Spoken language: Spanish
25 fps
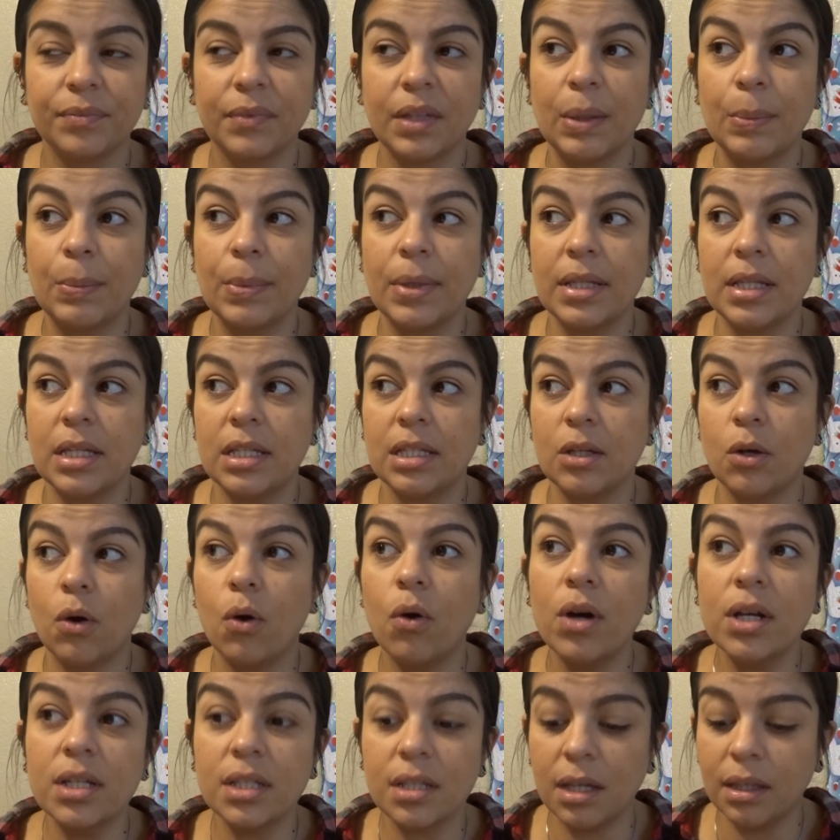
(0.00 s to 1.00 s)
Y me dice,
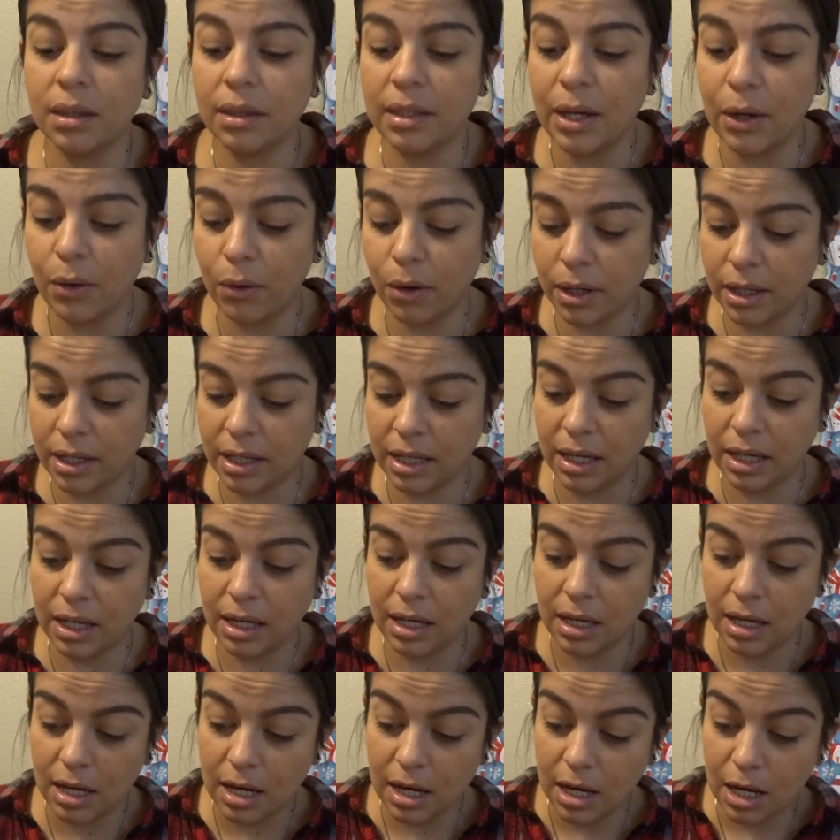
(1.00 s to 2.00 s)
oh, es que tengo
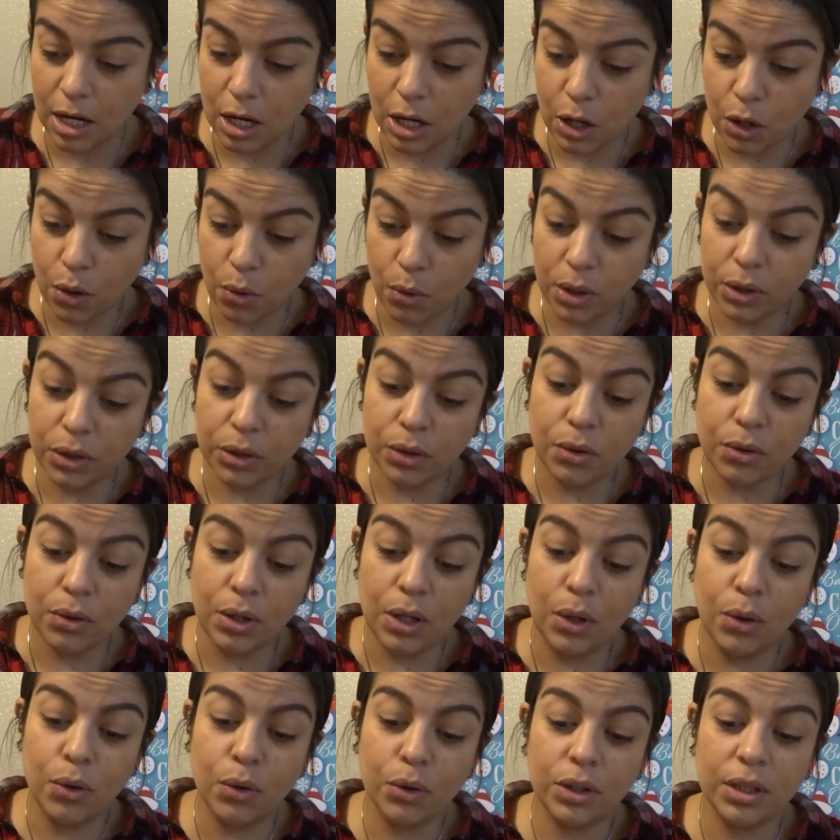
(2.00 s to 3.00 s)
aquí cuatro
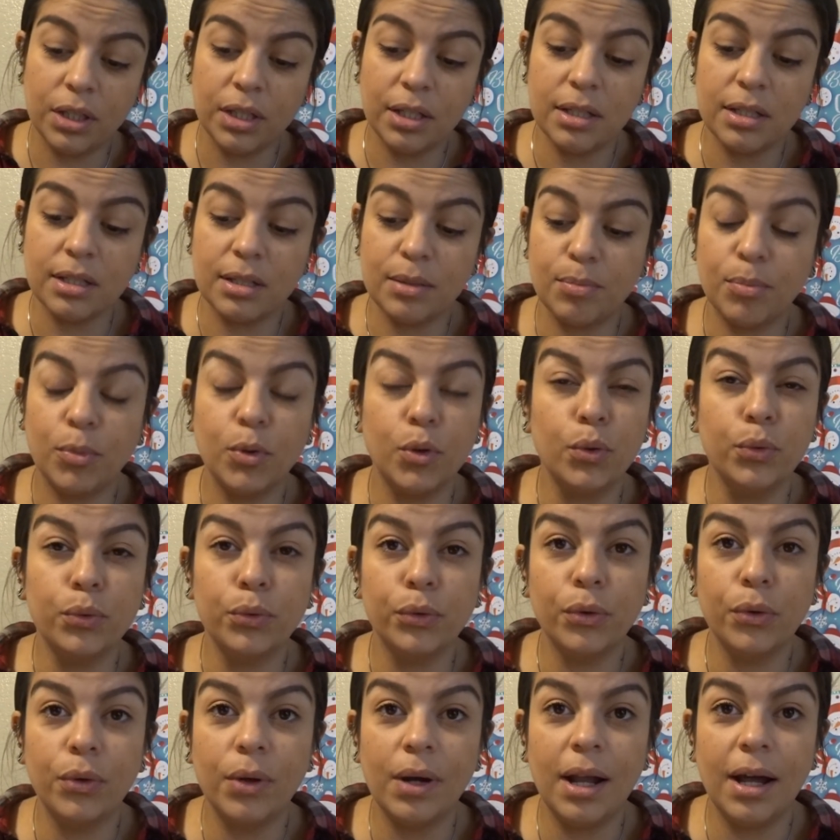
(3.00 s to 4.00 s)
elotes por un
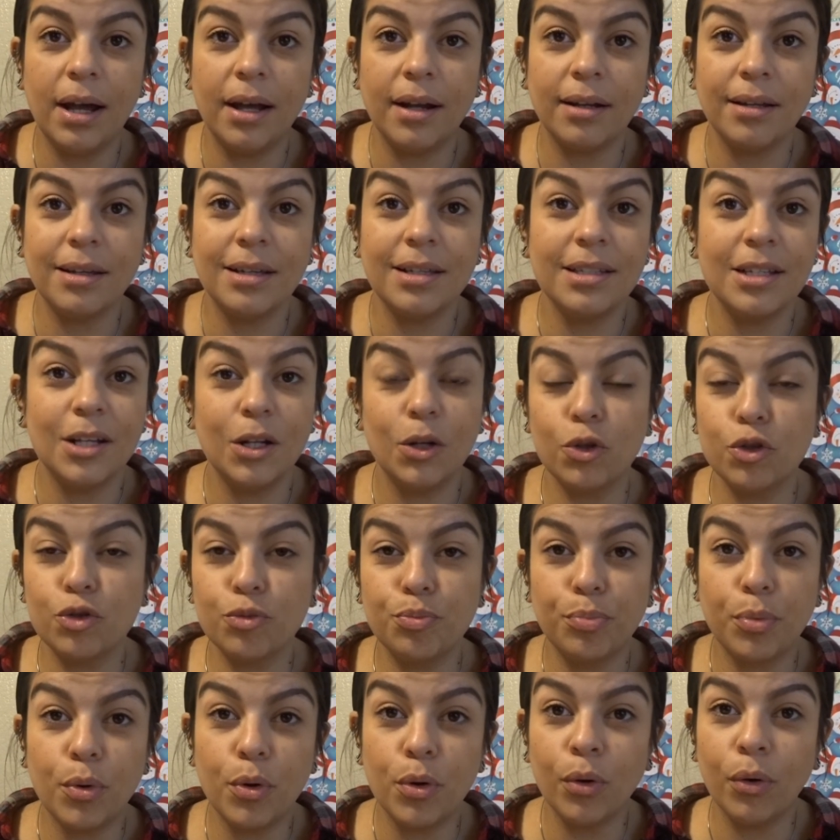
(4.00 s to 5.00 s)
dólar y si los
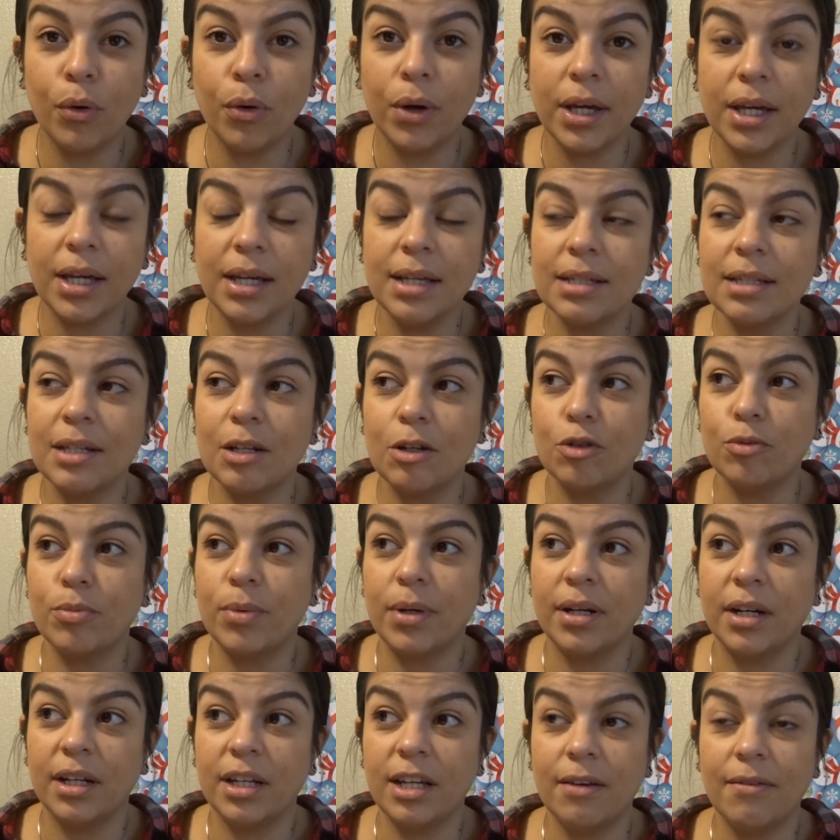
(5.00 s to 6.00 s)
pongo ahí se los
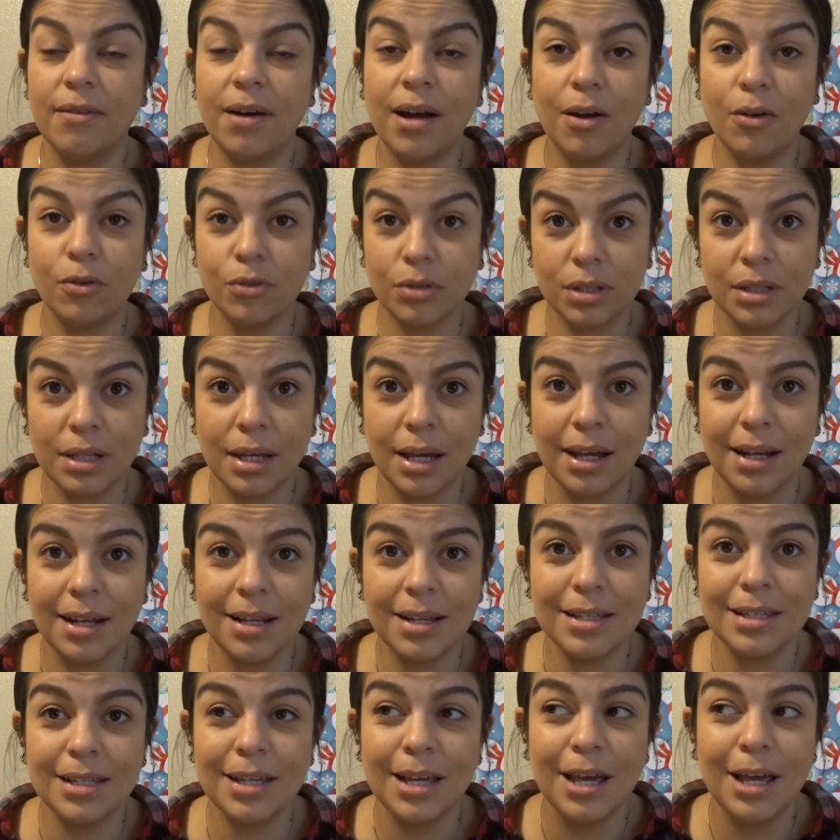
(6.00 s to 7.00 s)
van a llevar, ¿los
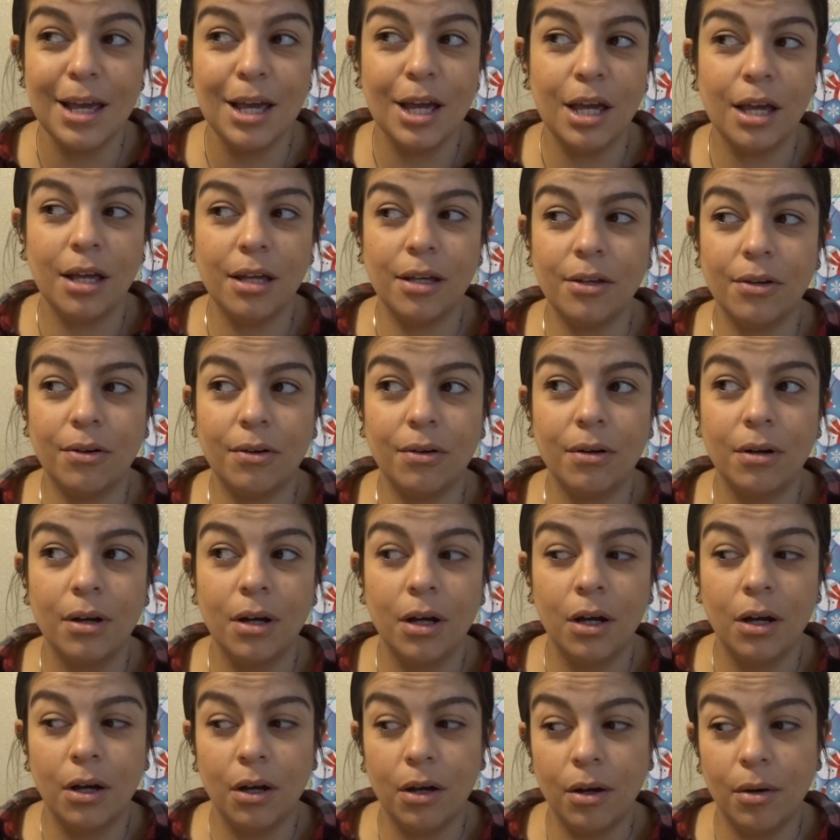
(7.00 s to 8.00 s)
quieres? Y yo,
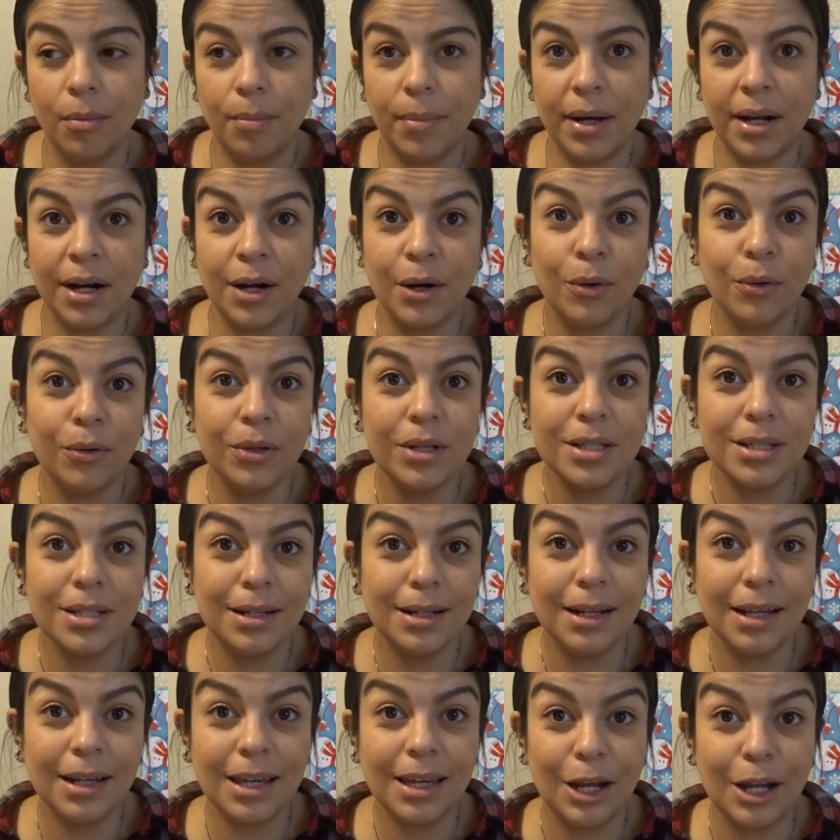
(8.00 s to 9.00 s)
para no
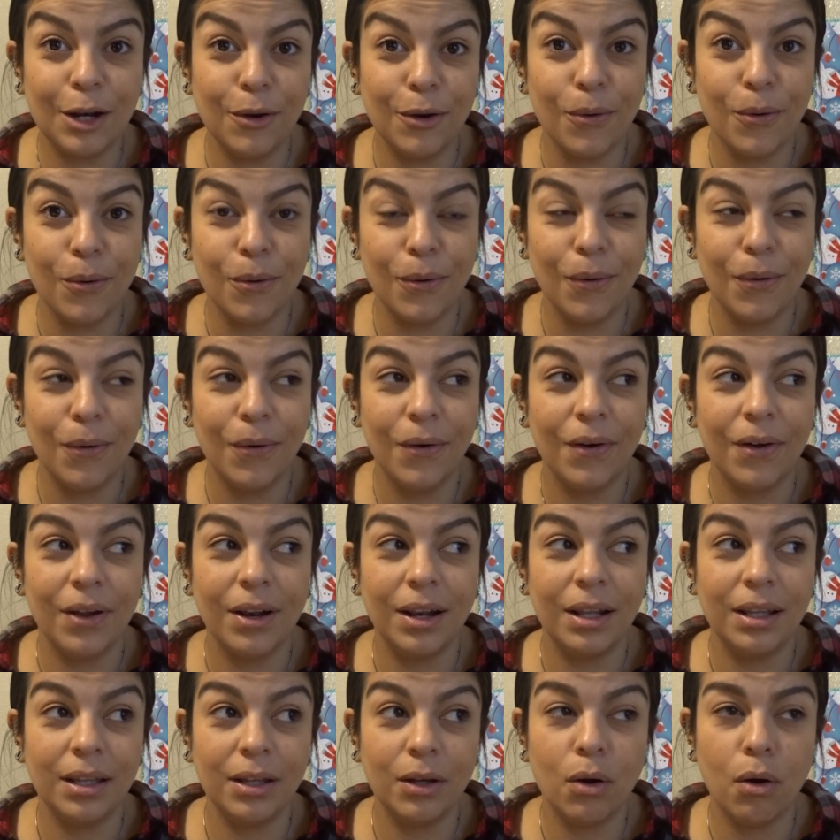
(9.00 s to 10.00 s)
decirle que no,
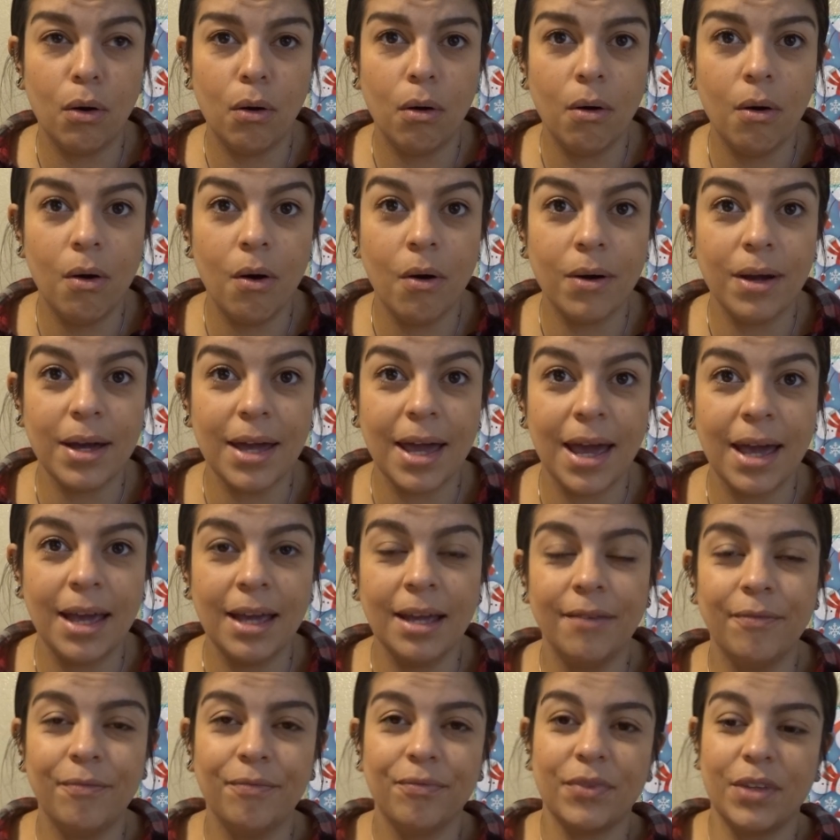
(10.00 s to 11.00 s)
le digo, oh, ok.
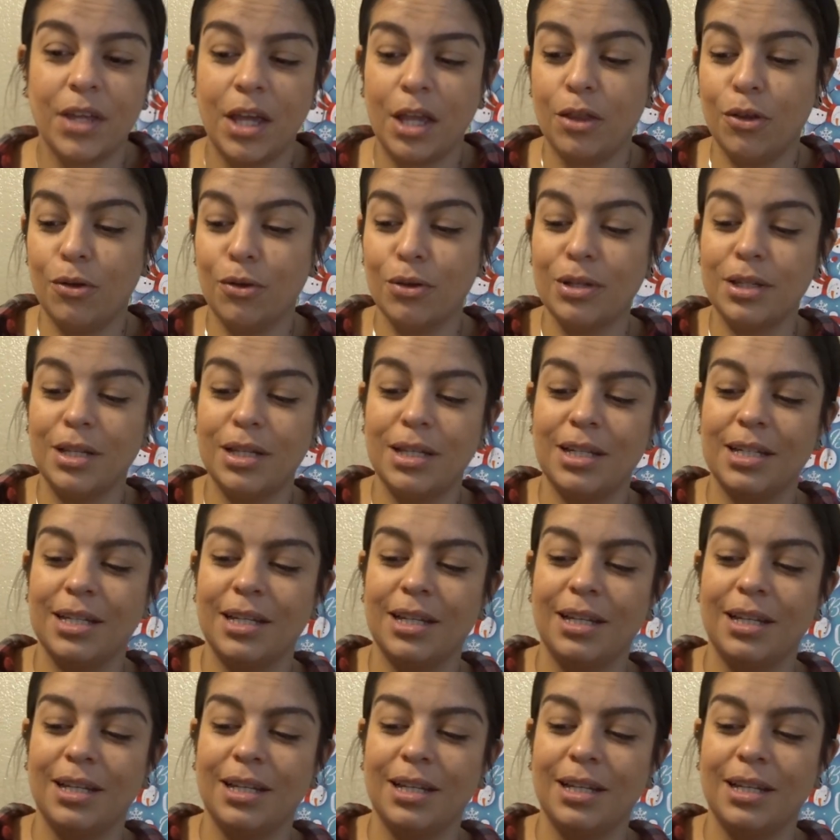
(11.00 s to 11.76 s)
Entonces...